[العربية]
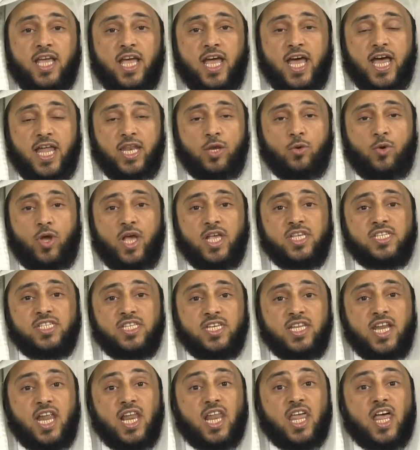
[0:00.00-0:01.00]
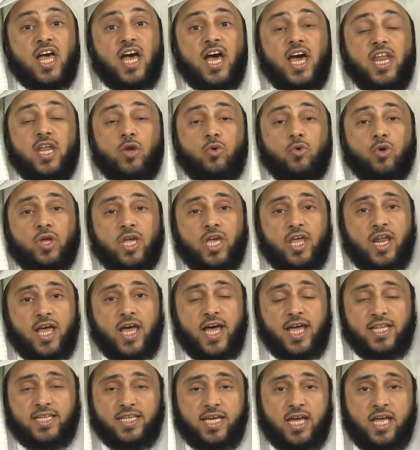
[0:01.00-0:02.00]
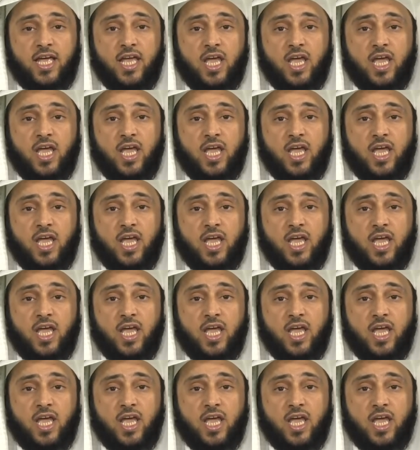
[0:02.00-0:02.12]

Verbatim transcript: ان يحسن القارئ قراءته